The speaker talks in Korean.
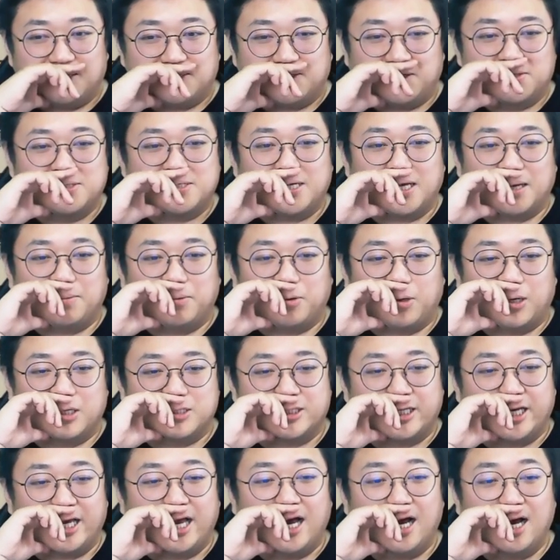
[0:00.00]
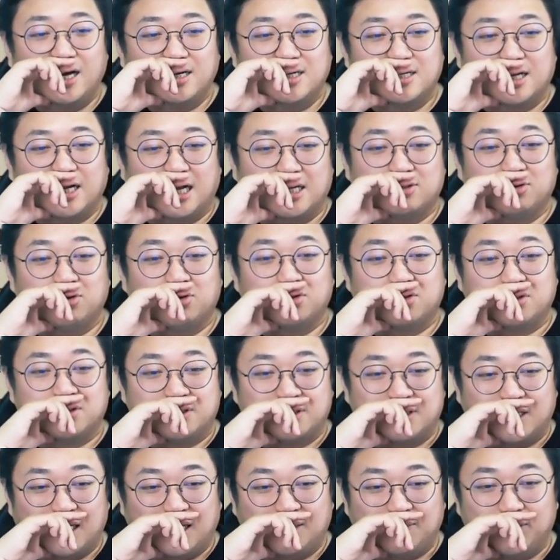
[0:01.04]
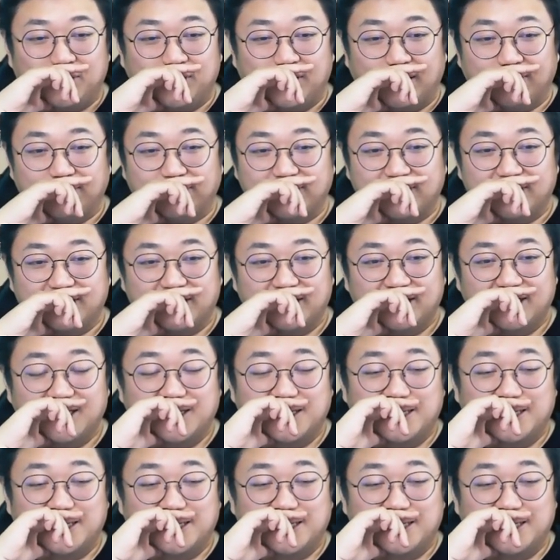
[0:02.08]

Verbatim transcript: 전생에 뭔가 재앙을 가져온 사람이었나 보지.